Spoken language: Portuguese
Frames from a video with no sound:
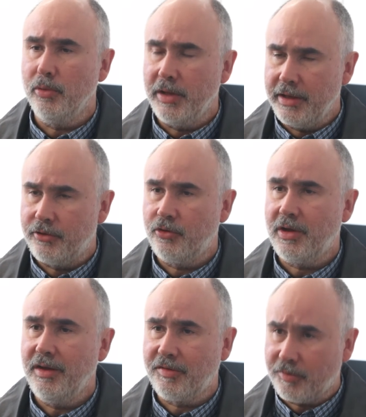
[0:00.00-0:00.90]

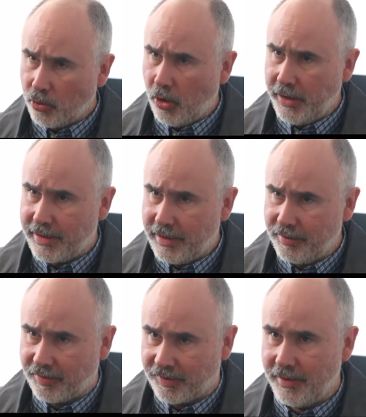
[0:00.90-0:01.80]
políticas
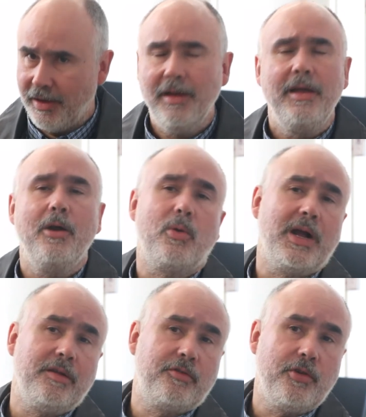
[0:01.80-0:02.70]
históricas. É o
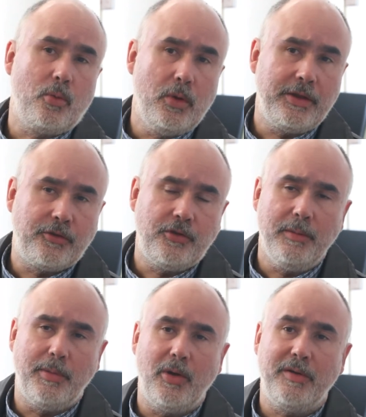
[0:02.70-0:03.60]
caso de
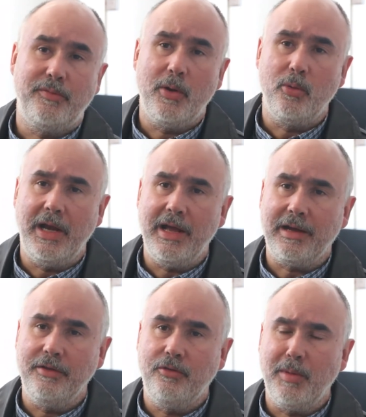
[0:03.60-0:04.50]
Curitiba, o Rafael
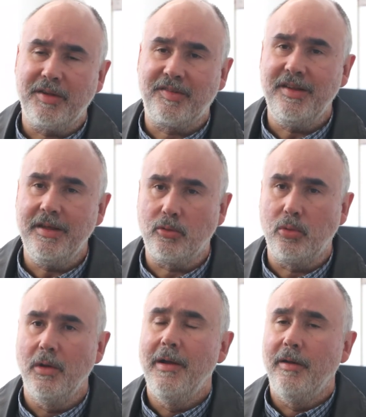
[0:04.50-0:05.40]
Greca de Macedo,
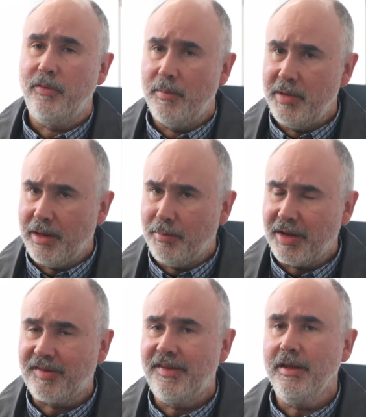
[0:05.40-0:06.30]
família
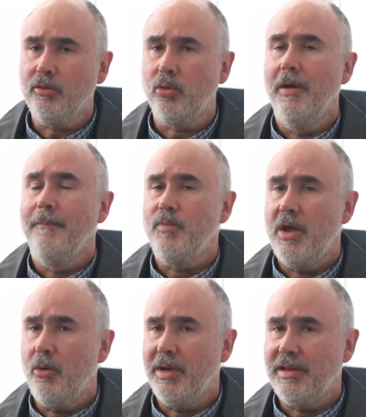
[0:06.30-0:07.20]
Macedo,
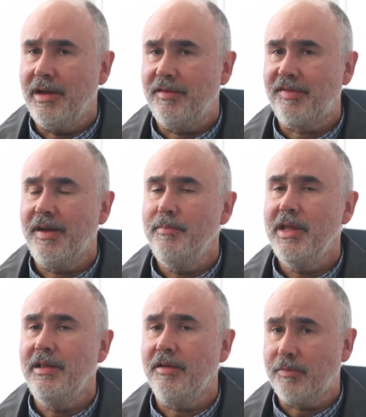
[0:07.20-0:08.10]
é uma das
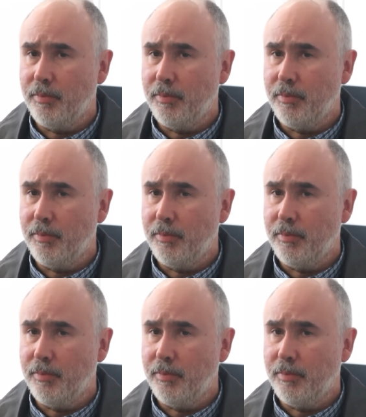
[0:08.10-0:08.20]
famílias